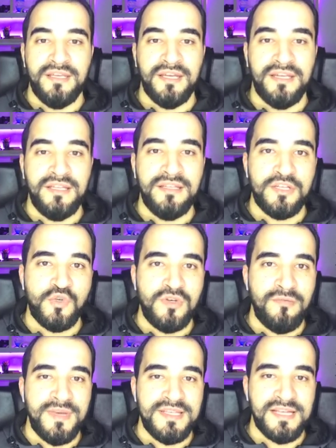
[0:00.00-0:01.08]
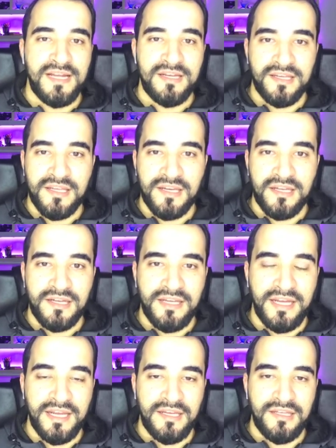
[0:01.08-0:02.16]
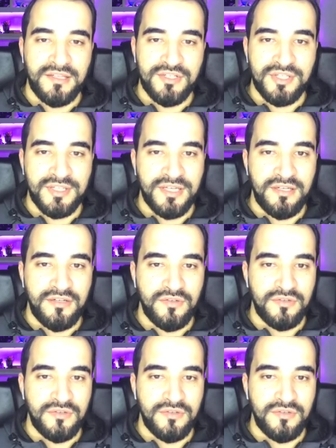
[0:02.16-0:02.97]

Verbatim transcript: يعني انت شو اللي بيميزك عن غيرك اللي حيخليك تشتغل